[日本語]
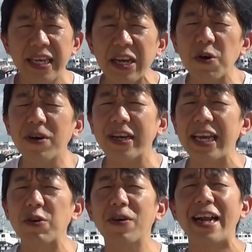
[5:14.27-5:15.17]
健
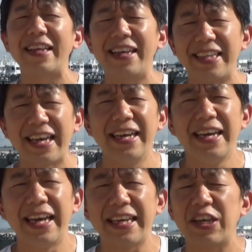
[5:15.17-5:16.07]
康管理にはね、
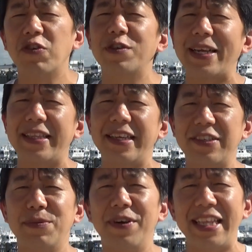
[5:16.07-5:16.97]
気を配って
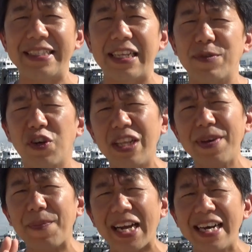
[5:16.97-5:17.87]
るつもりですけども、それで
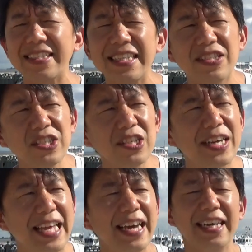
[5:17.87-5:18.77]
もやっぱ感染する人
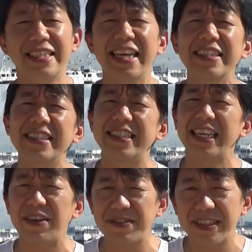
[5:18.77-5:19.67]
はね、なっ
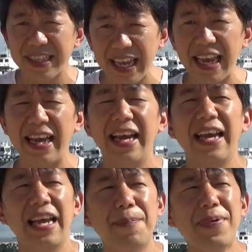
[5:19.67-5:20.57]
ちゃうんで、
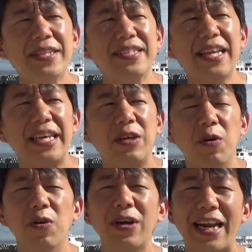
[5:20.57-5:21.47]
やっぱり常日
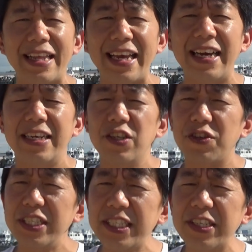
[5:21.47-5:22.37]
頃からね、ちょっ
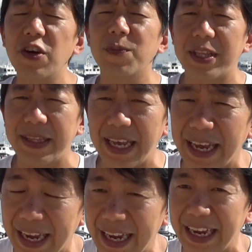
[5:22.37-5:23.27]
と意識を持っ
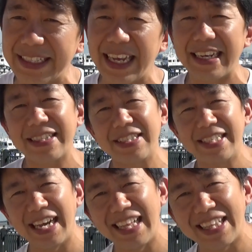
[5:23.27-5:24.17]
て、生活
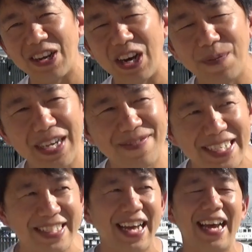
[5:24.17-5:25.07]
したいなと思い
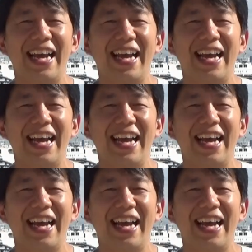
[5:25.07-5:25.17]
ます。